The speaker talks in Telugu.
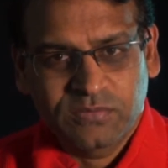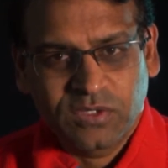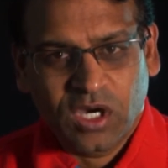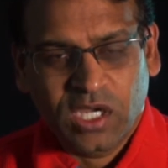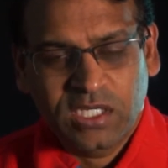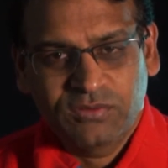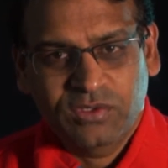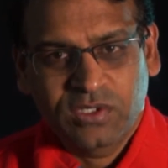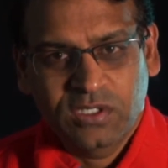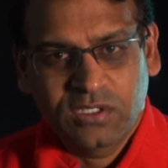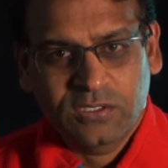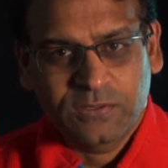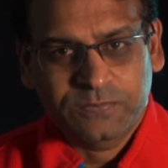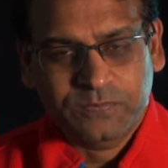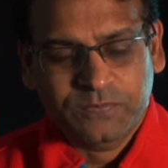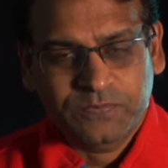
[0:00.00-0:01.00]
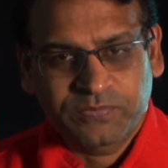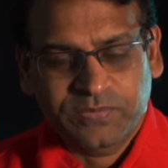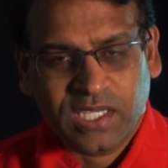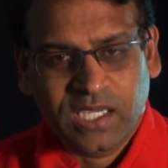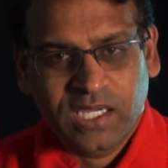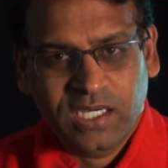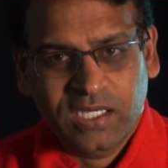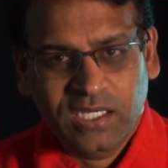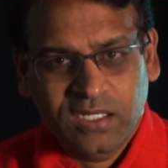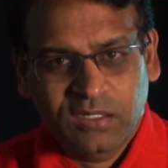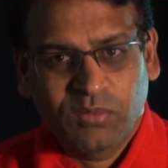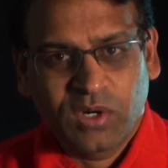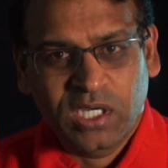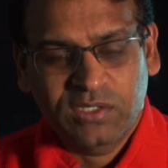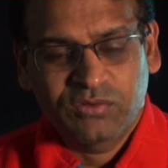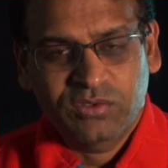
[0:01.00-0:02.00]
హాలీవుడ్లో అండ్
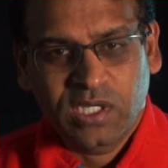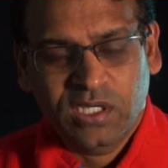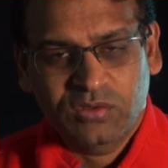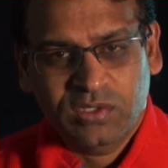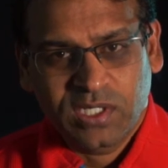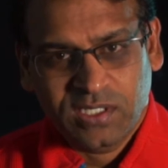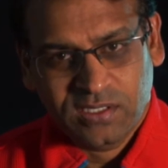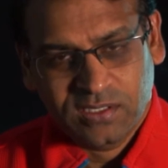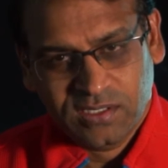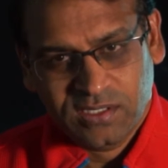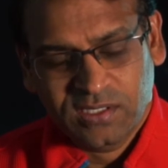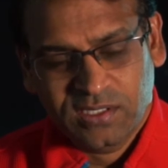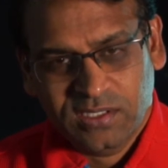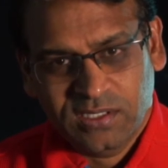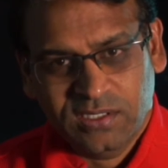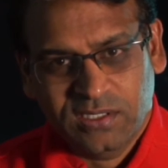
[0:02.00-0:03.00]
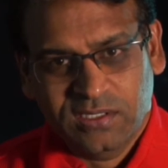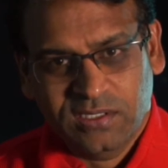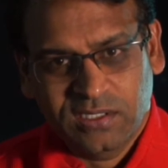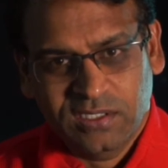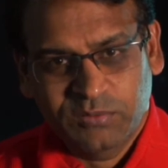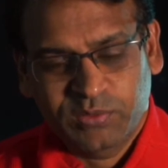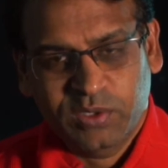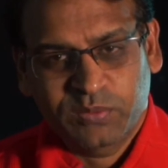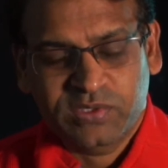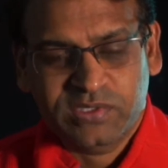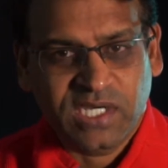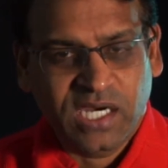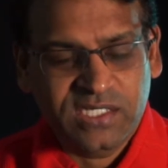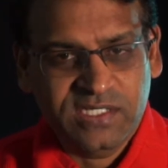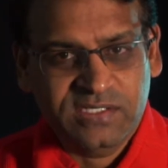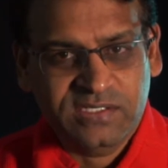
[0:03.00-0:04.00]
బాలీవుడ్లో కూడా ఇప్పుడిప్పుడు
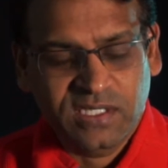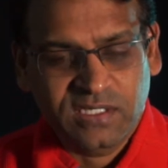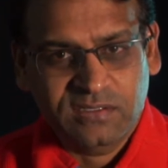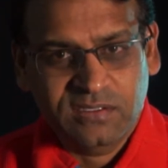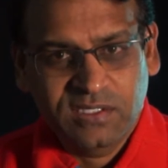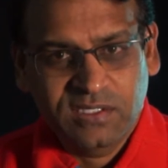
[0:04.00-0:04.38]
స్టార్ట్ చేశారు